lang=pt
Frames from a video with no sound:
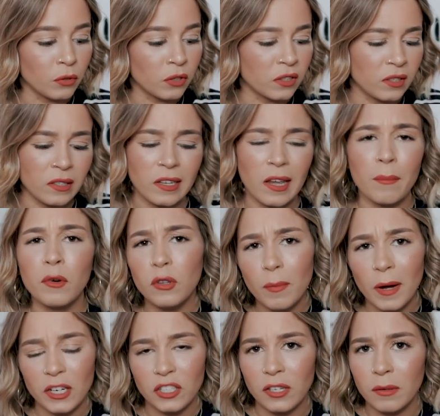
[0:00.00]
porque sinto que é muito
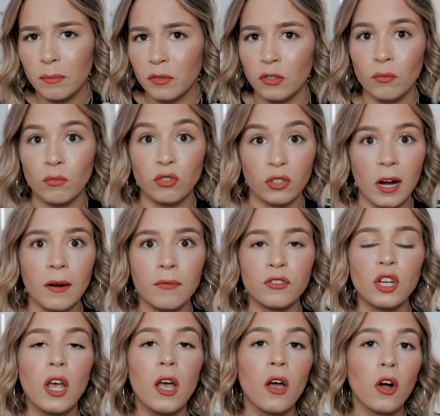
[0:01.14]
mais simples eu
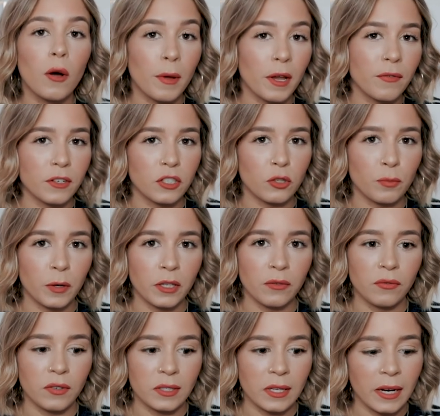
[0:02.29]
mostrar-vos como é que vocês podem
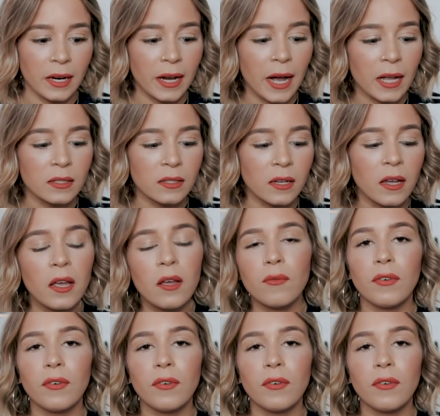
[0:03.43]
fazer em casa,